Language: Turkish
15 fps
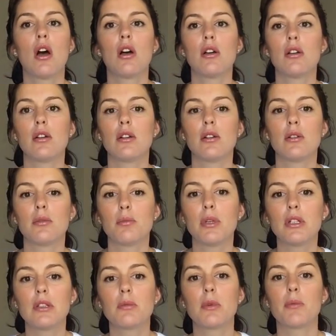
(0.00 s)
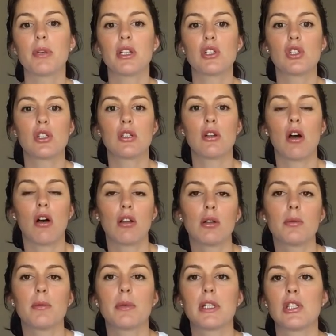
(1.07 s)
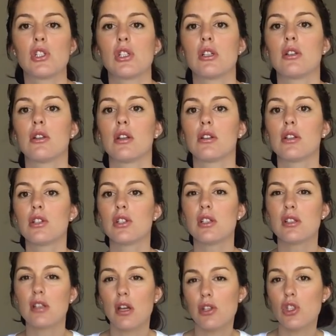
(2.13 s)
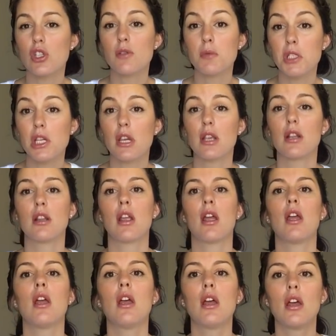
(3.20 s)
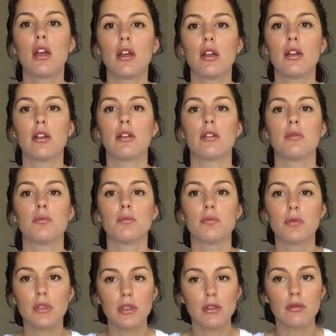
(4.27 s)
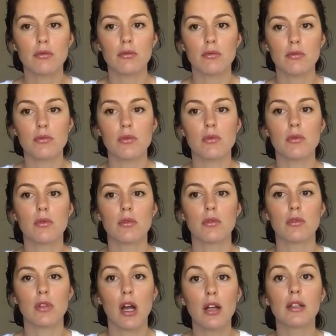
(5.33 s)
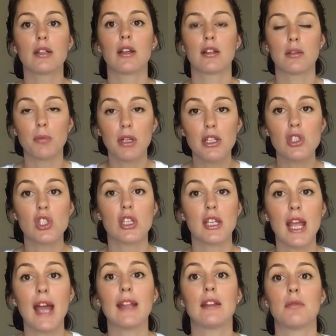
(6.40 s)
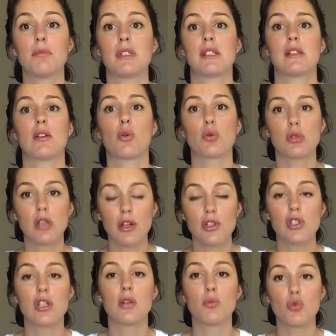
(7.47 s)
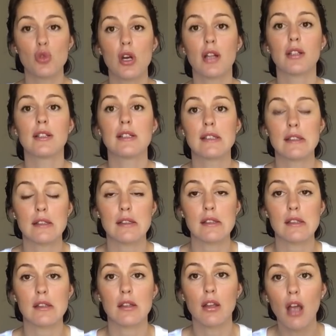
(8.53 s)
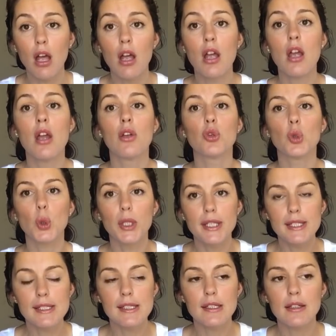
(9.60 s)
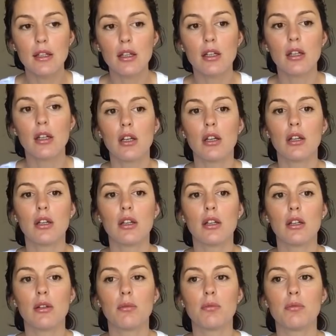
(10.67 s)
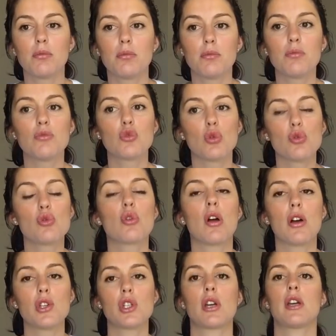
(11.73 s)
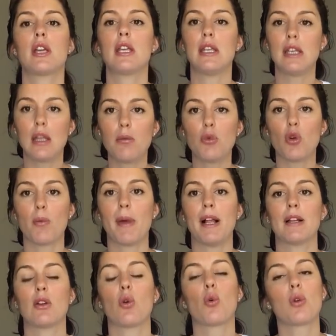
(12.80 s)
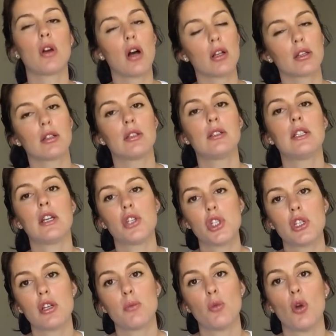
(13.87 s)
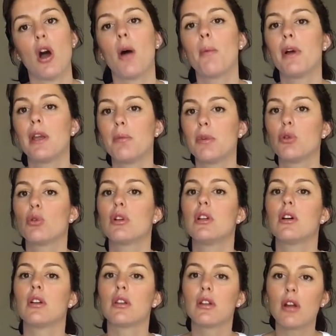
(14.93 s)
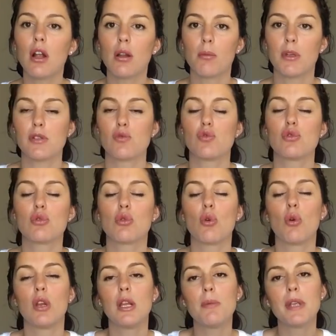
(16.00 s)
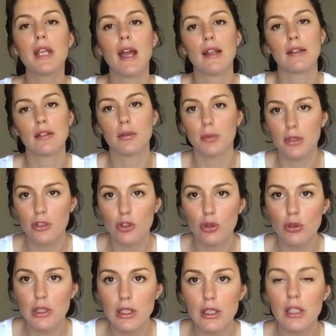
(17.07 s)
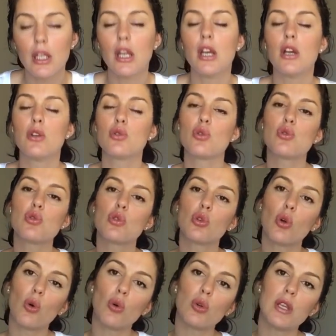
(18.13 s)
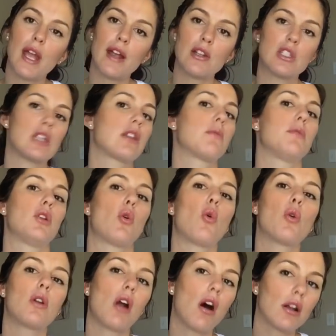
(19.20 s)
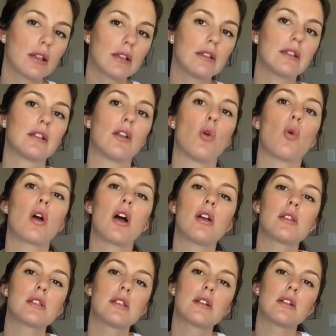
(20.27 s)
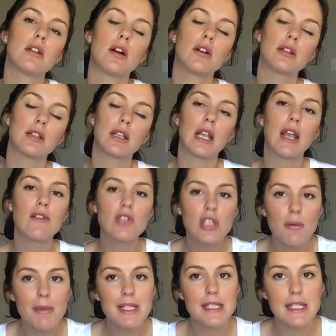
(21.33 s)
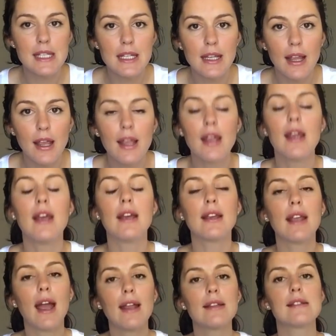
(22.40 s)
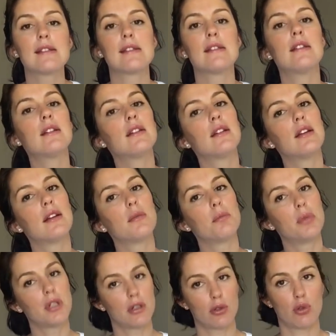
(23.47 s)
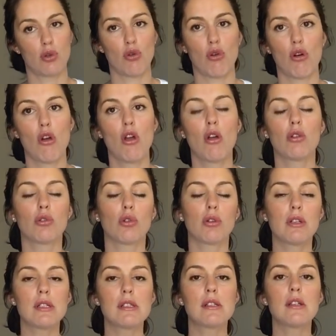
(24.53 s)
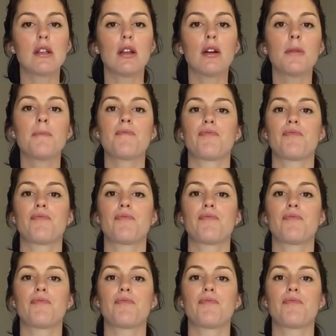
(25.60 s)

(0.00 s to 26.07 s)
E, bağırmamak için, ağlamamak için ya da işte sancıyı bir şekilde e, rahatlatmak için kendimizi o sancıyla mücadele sırasında dolayısıyla e, çocuk aşağıya inemiyor belki o rahatlığı yaşayamıyor ama epidural alır almaz vücut öyle bir kendini bırakıyor ki çocuk da o yer çekimiyle o rahatlıkla o kasların artık gevşemesiyle kendisini bırakıyor. Dolayısıyla